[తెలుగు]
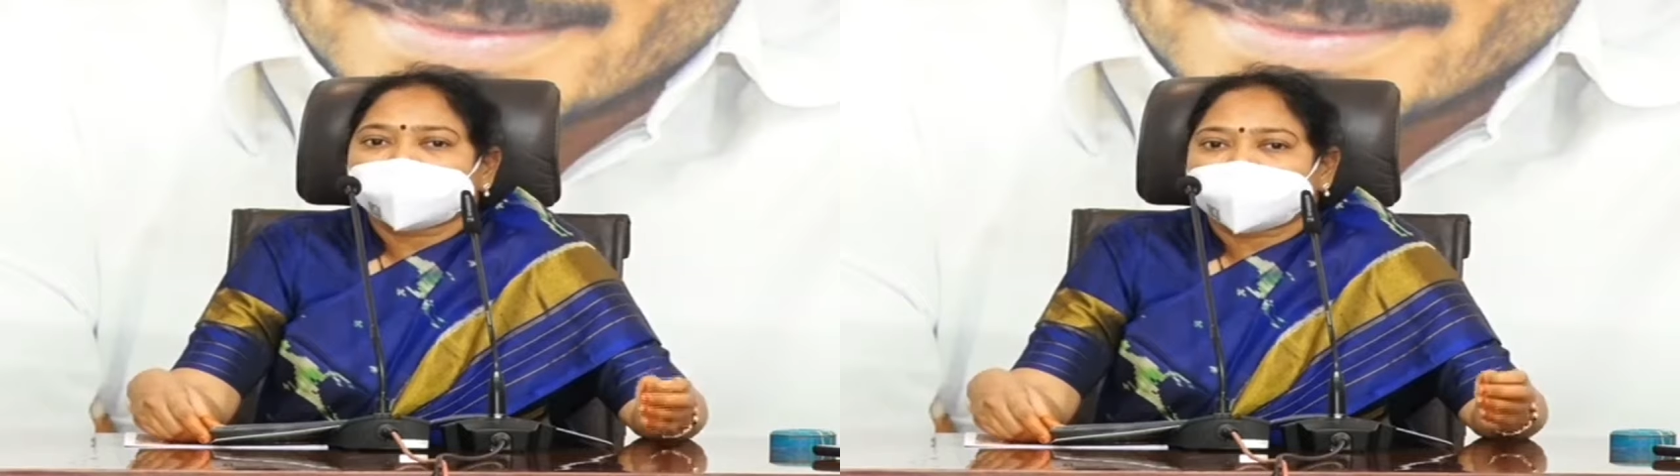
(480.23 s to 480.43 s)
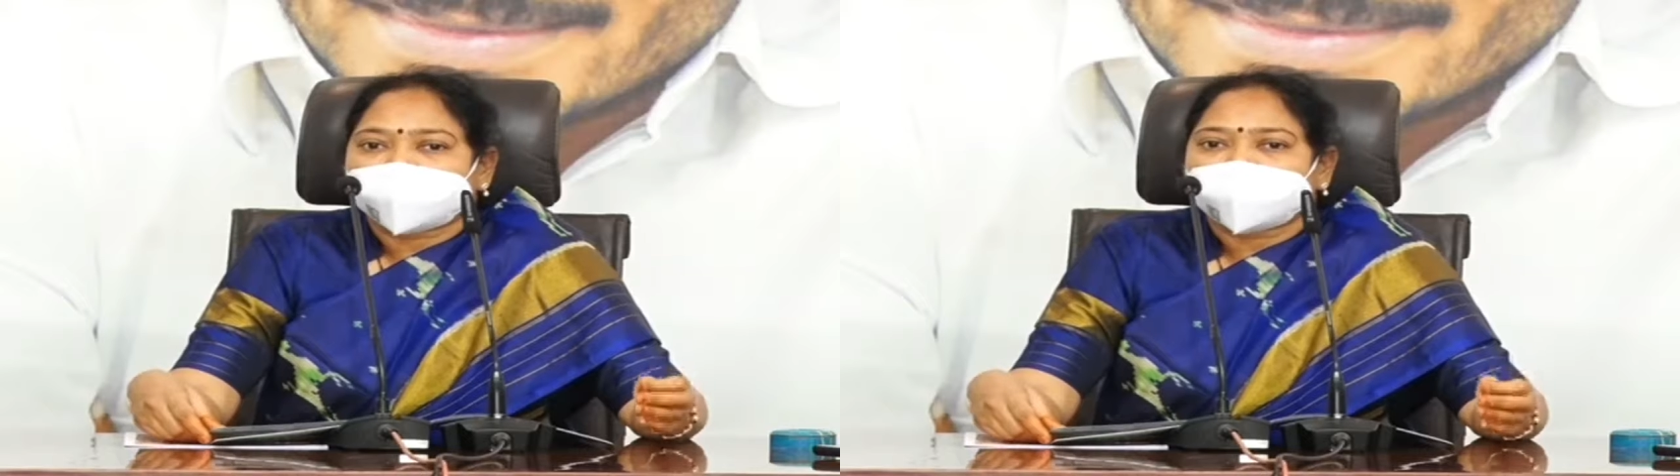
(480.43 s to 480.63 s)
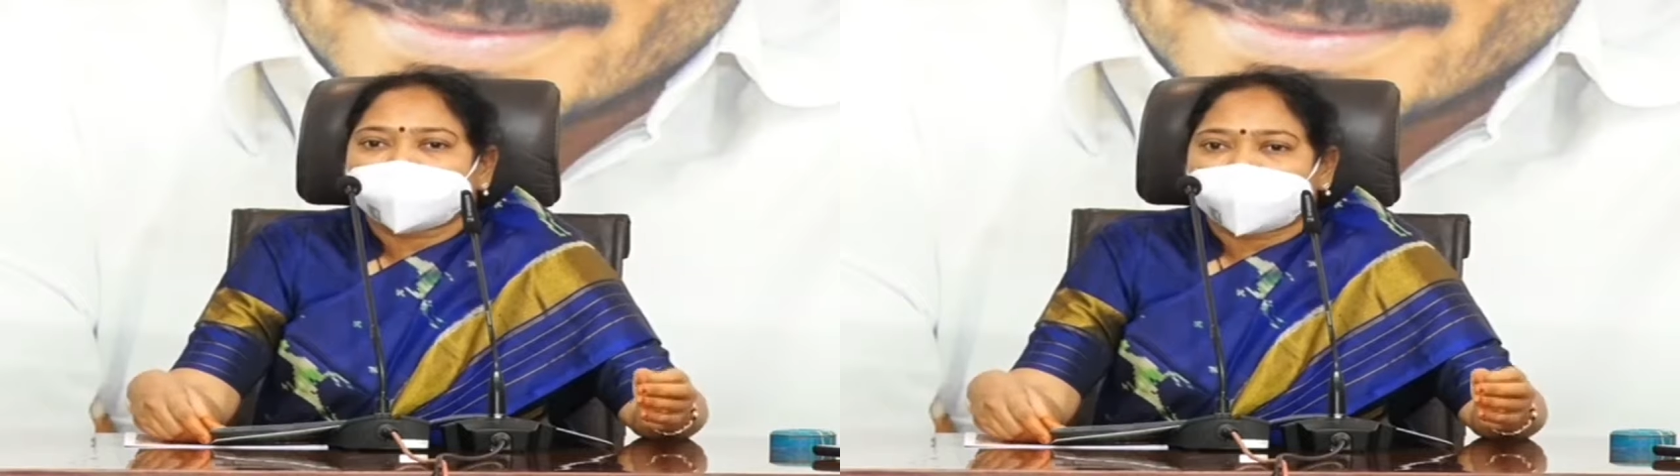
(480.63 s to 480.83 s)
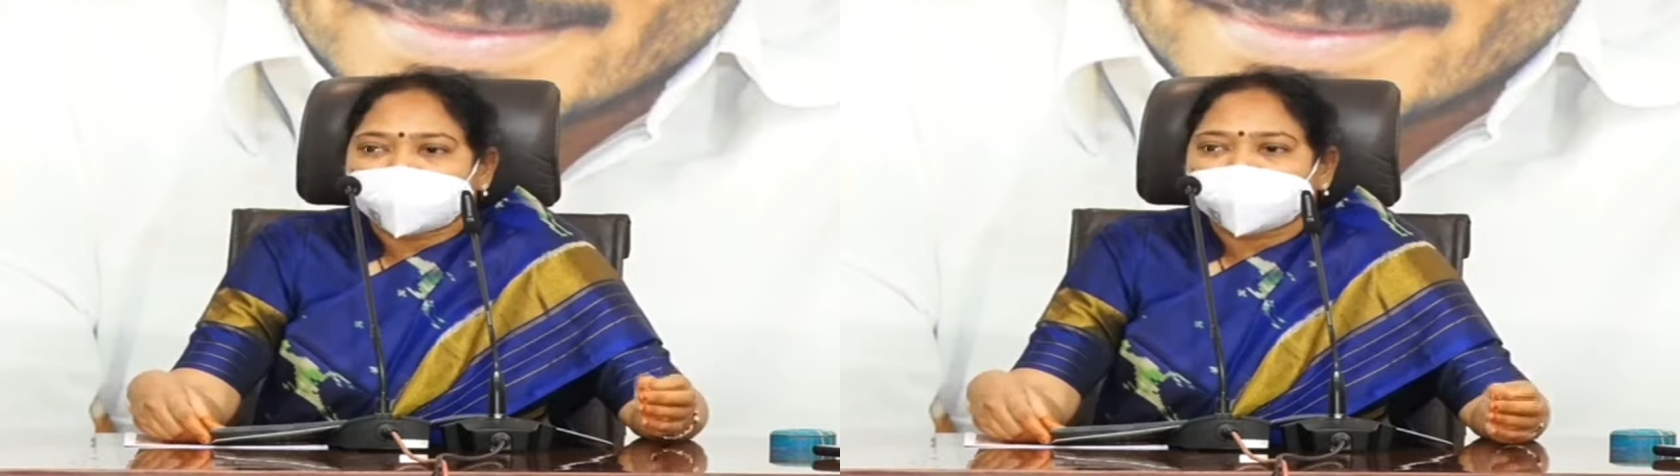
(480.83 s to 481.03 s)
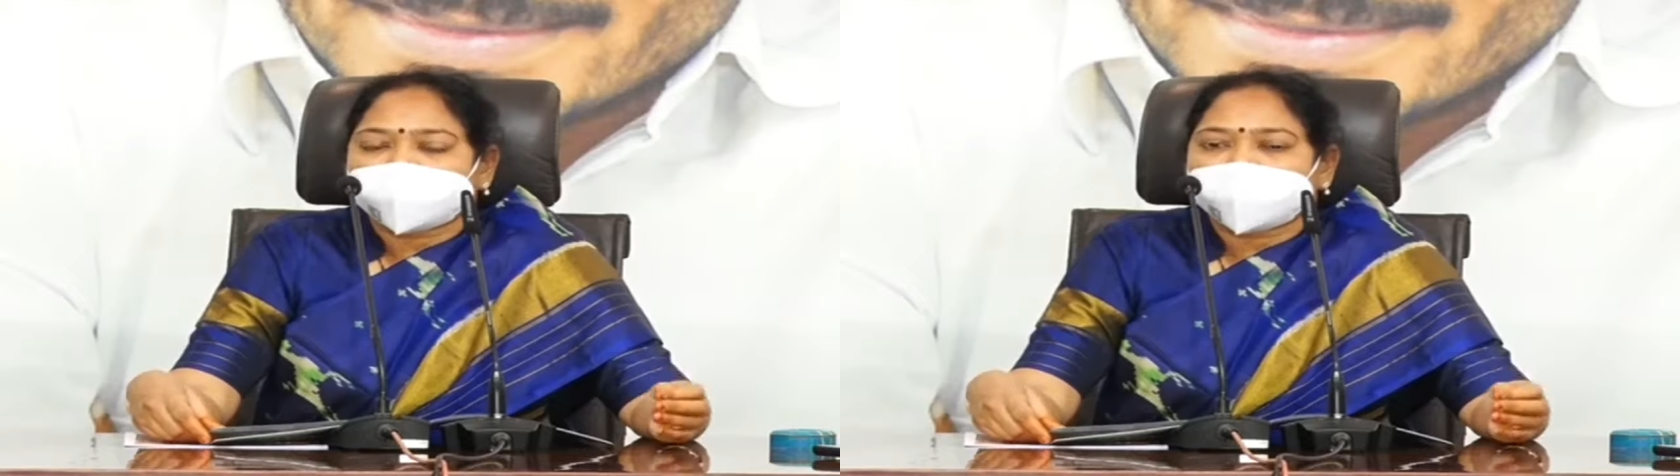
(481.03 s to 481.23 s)
వెళ్లాల్సినటువంటి
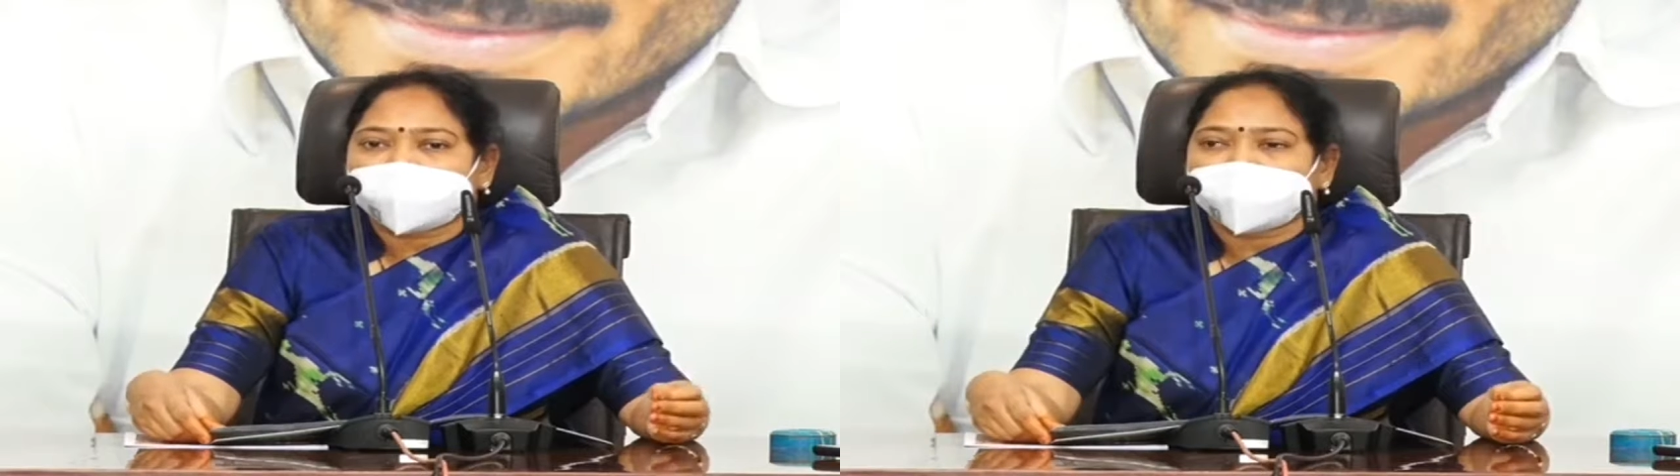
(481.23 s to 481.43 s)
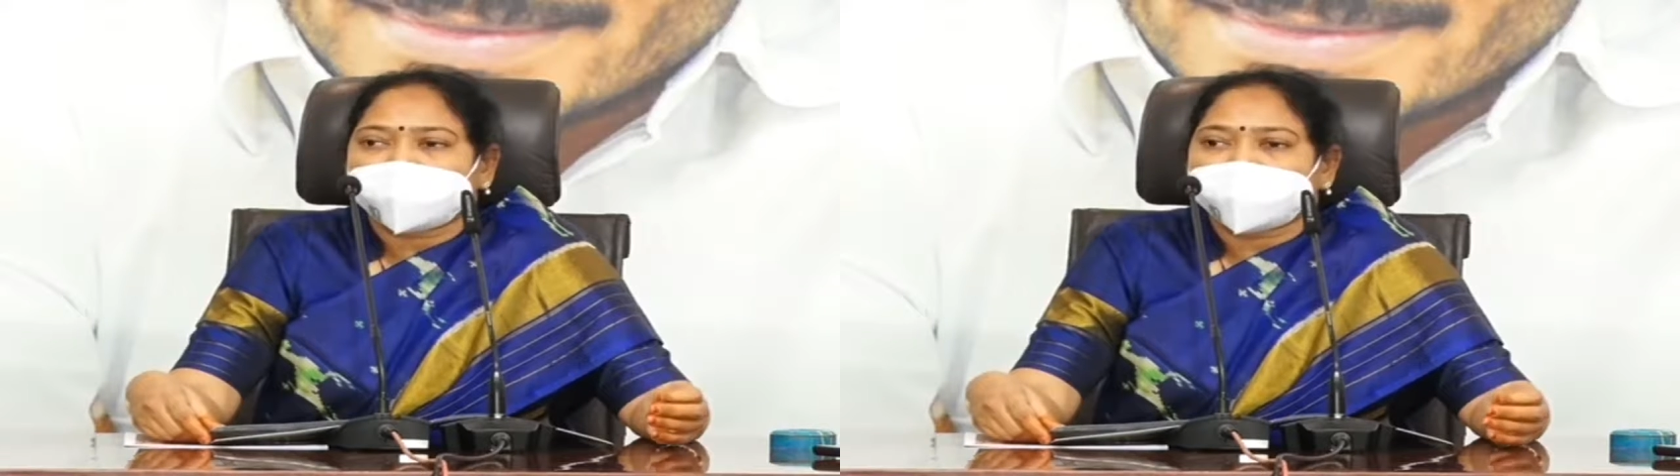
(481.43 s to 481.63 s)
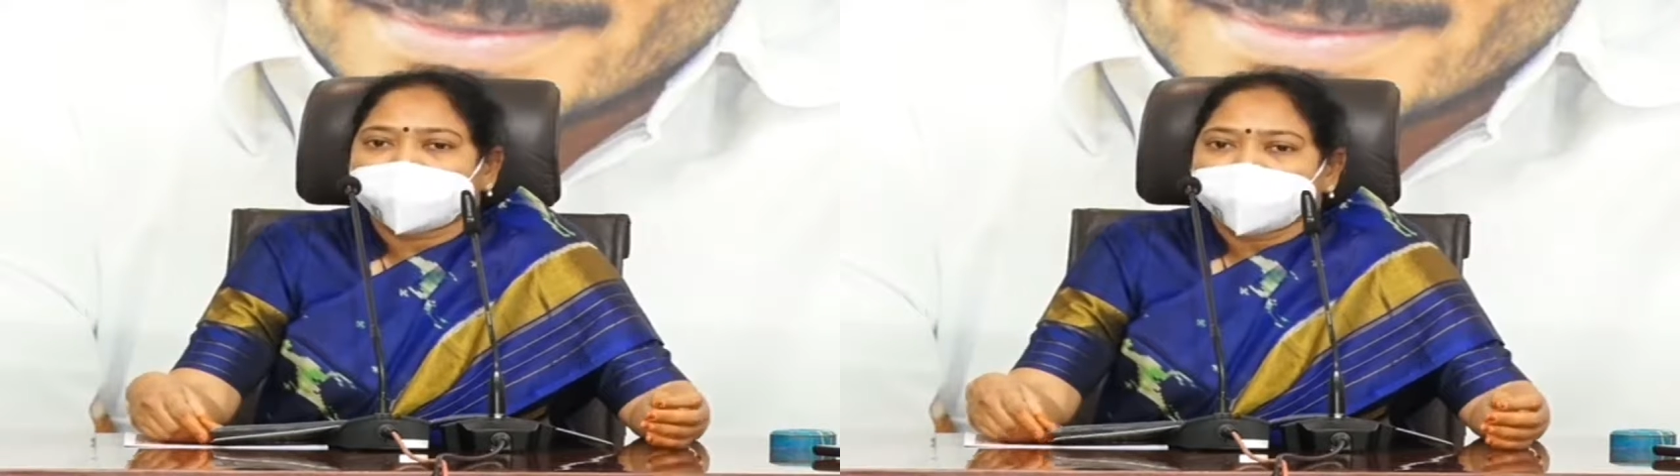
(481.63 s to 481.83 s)
పరిస్థితుల నుండి